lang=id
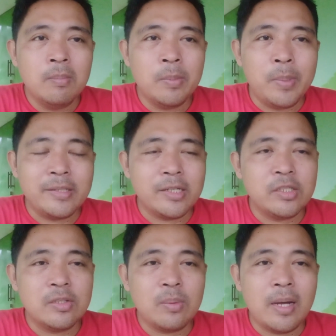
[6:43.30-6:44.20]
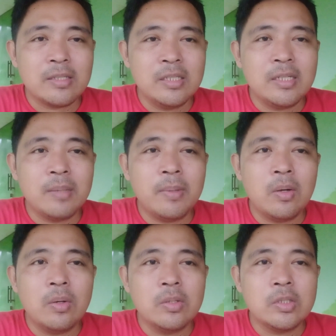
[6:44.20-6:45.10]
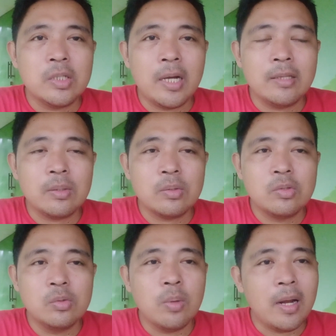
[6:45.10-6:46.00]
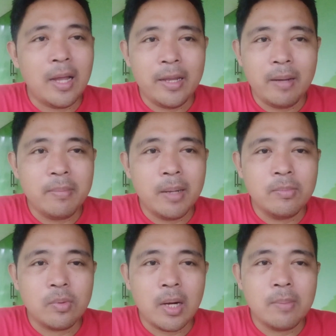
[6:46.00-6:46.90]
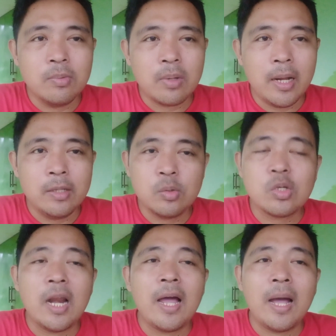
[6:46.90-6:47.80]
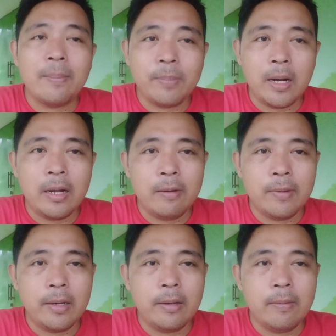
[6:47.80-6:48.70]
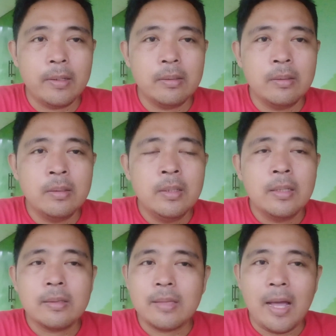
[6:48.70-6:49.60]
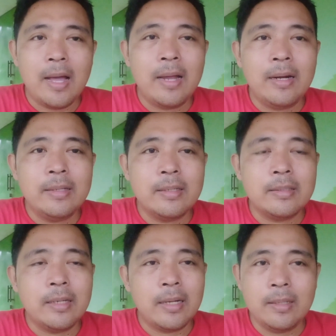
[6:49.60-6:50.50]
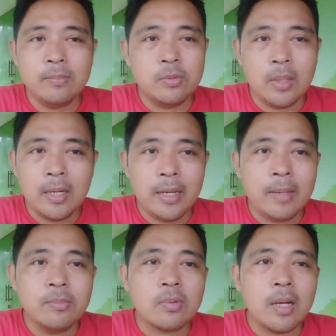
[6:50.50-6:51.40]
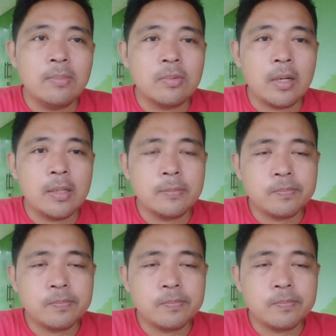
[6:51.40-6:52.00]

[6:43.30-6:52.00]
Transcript: membaca situasi dan mengkondisikan terus jual ayamnya murah-murah itu salah kaprah kawan-kawan tahan aja jangan jual ayam murah-murah